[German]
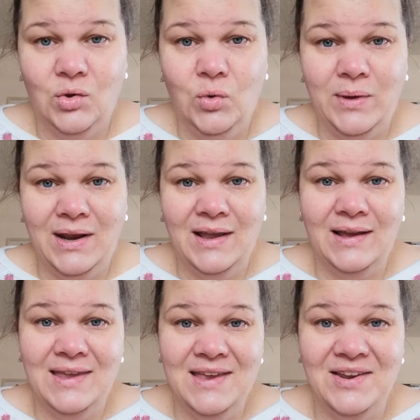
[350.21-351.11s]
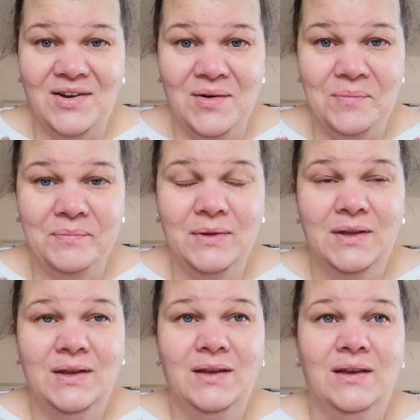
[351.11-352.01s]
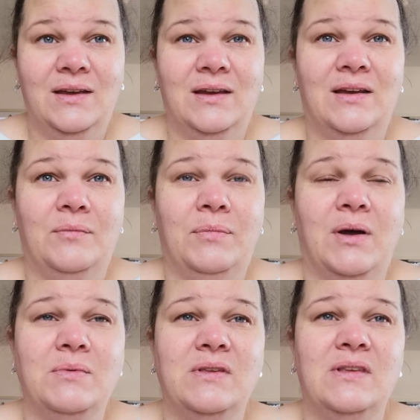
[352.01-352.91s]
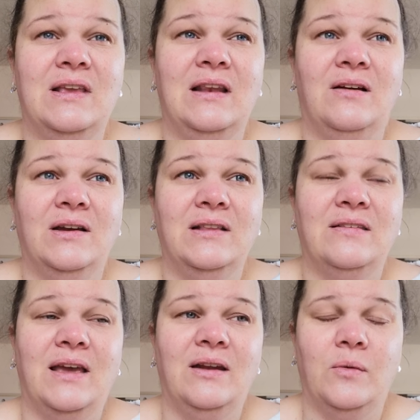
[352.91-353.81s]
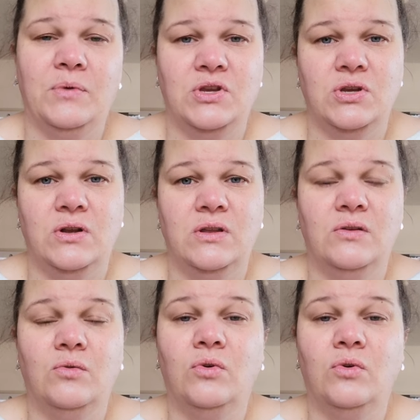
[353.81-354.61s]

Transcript: überreagiert haben, ähm, haben sie sich lange Zeit abgeschaltet.